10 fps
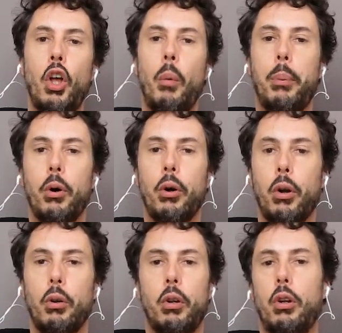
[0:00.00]
por
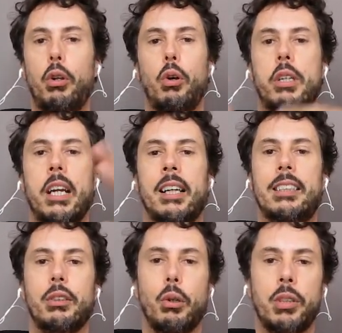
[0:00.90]
los
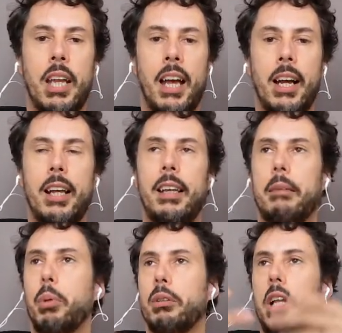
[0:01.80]
registros que haga de
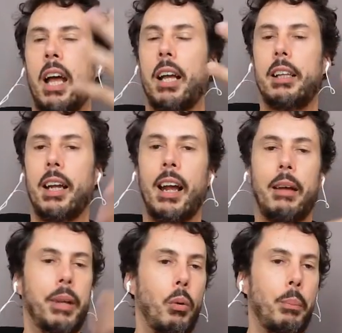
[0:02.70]
pues, la gente que acabe
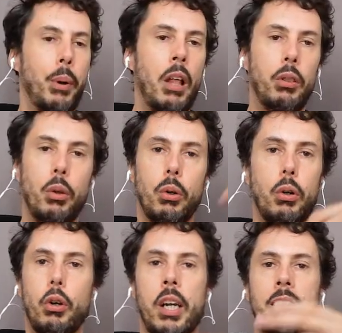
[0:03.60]
comprando o
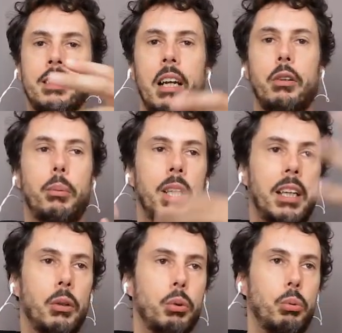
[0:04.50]
registrando,
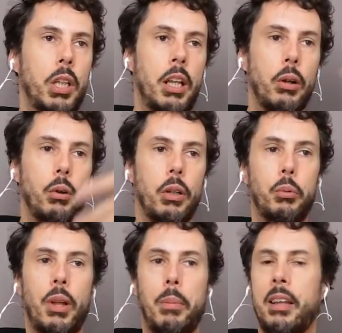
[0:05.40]
metiendo su dinero en una
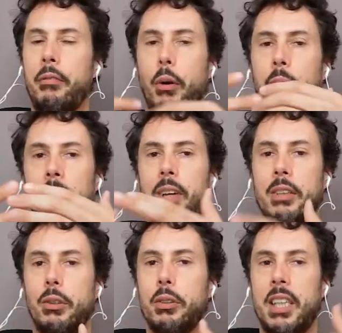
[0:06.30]
plataforma de
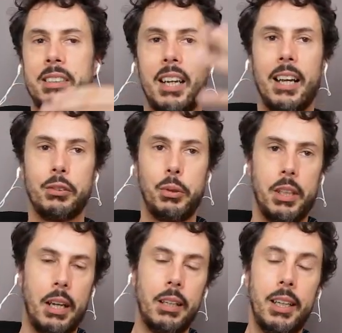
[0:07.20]
inversión, si es el caso y
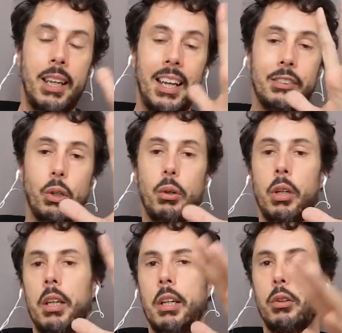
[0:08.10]
tal. Eso
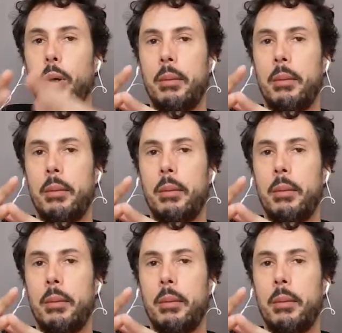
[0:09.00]
suele